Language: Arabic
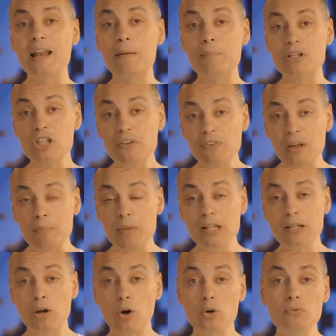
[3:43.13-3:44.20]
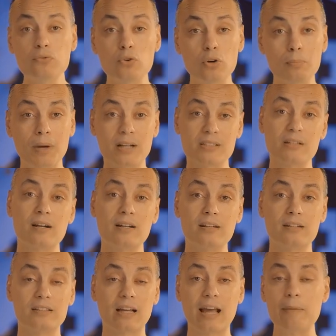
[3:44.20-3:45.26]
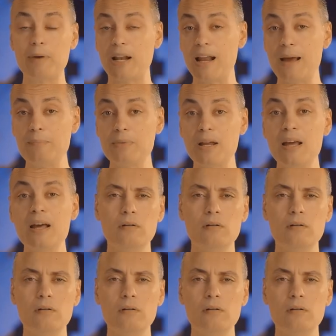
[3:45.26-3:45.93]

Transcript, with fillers: لما شاف كمية العنف والمجزرة اللي ارتكبها الأمن